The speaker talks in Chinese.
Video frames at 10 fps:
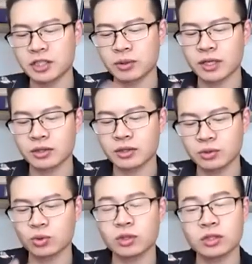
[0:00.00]
喜欢
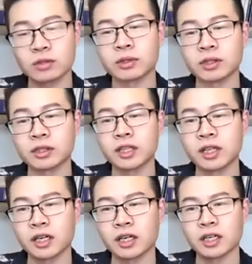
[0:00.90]
做什么？
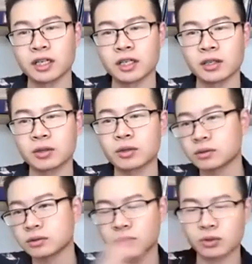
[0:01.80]
啊，
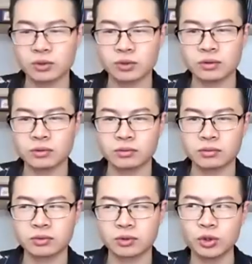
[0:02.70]

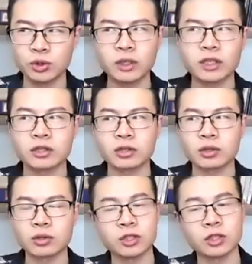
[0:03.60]
聚会的时
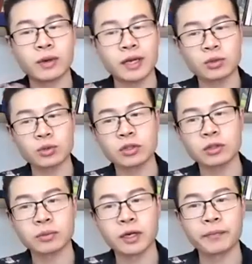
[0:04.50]
候喜欢做
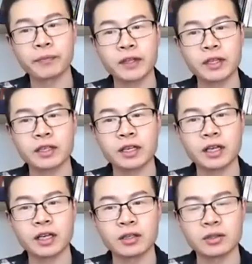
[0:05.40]
什么？
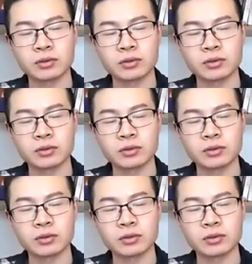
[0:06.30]
啊，